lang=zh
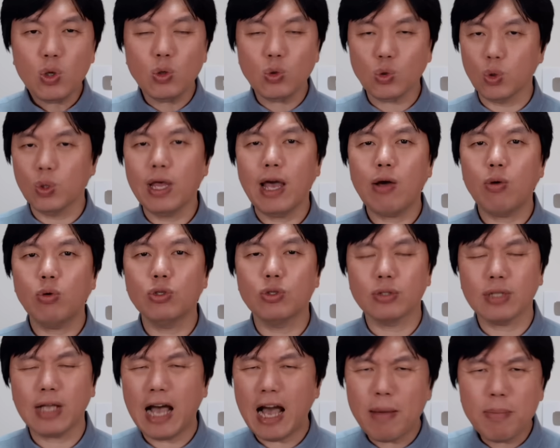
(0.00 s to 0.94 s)
所以大家可
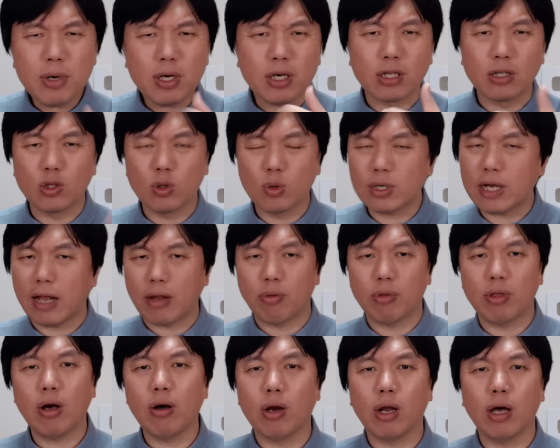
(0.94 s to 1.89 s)
能他们可能都感
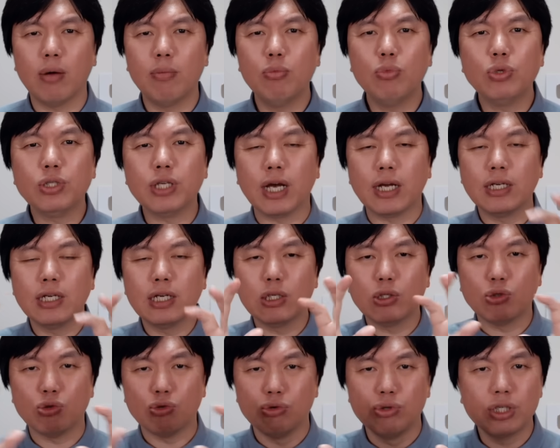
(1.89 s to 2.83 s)
觉到了，目前这个
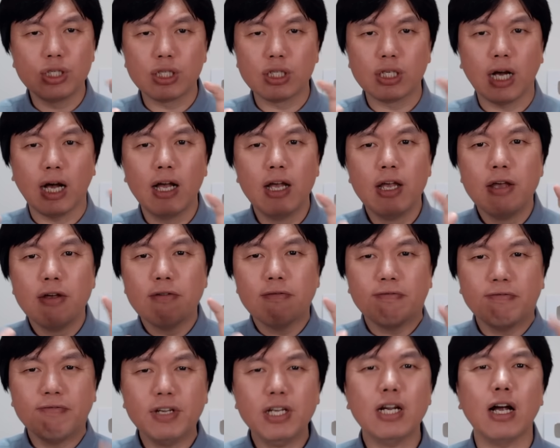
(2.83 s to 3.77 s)
局势啊
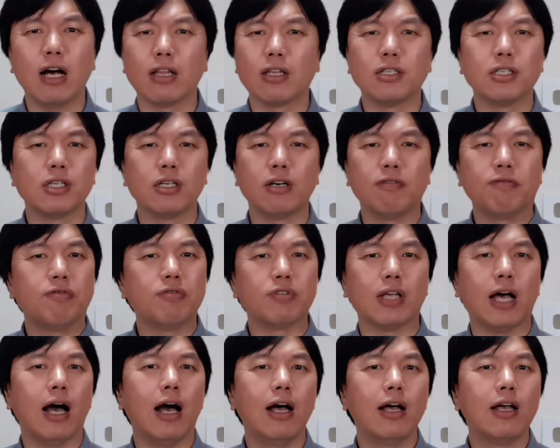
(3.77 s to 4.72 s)
非常的这个复
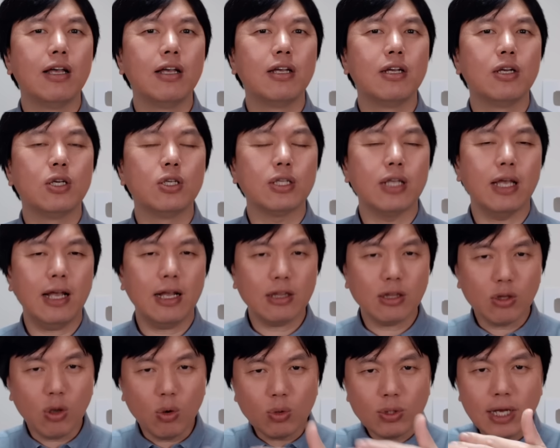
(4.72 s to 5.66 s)
杂，大家
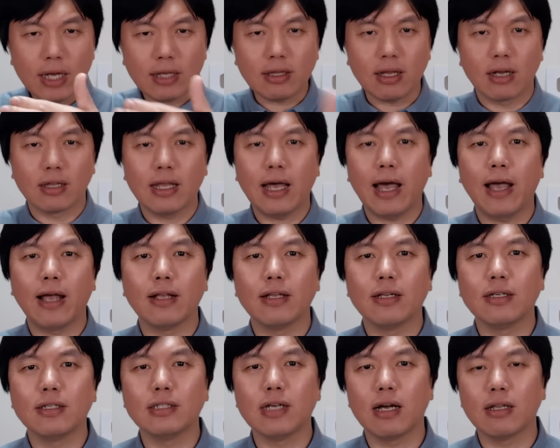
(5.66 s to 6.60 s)
都在等
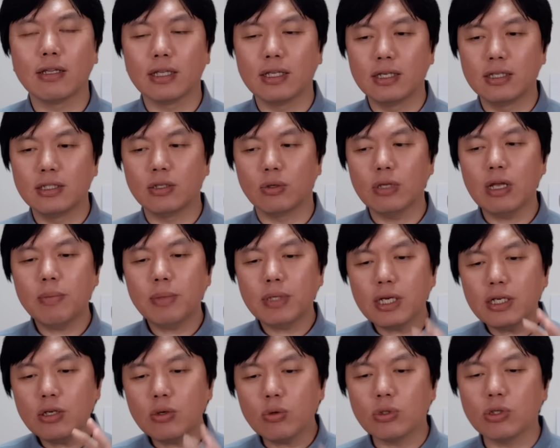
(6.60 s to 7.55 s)
待这样的一个情况。那么
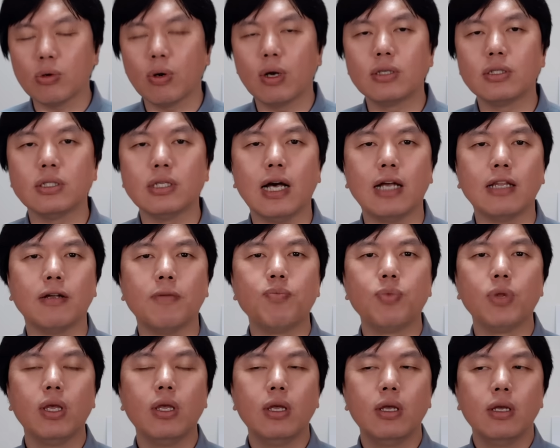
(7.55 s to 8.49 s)
在这种情况之下呢，
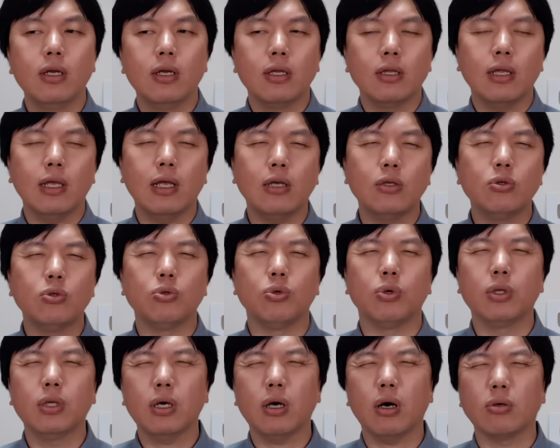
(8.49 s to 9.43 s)
大家就
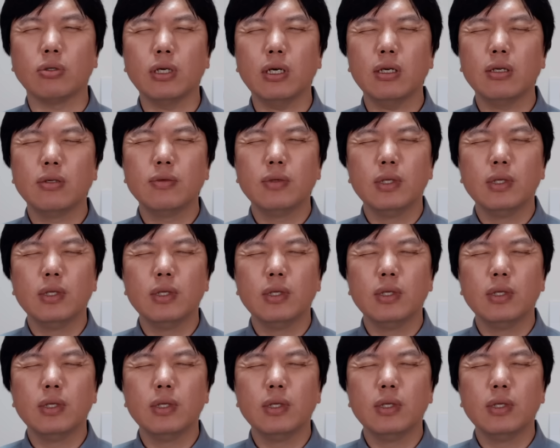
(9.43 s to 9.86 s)
觉得好像